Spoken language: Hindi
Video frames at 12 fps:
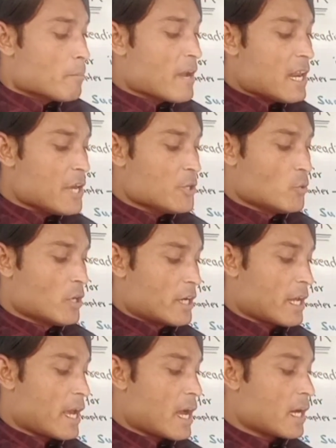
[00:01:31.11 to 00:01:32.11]
पहले
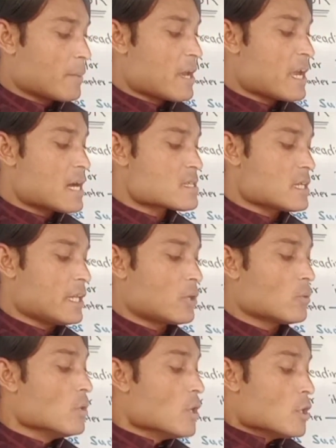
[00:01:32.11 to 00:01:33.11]
यूनिट है अगर मैं यहां से
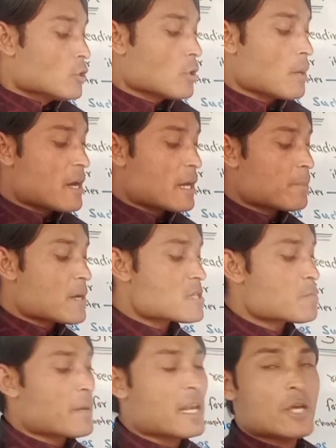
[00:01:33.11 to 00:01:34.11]
देख लू तो हमारे
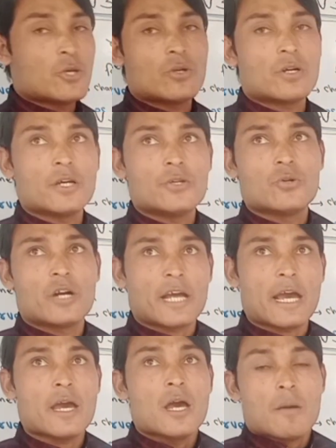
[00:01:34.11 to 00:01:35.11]
पास पहले
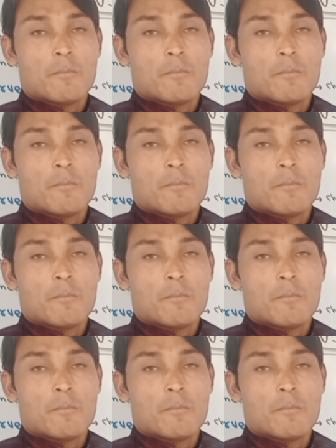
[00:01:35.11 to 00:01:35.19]
यूनिट है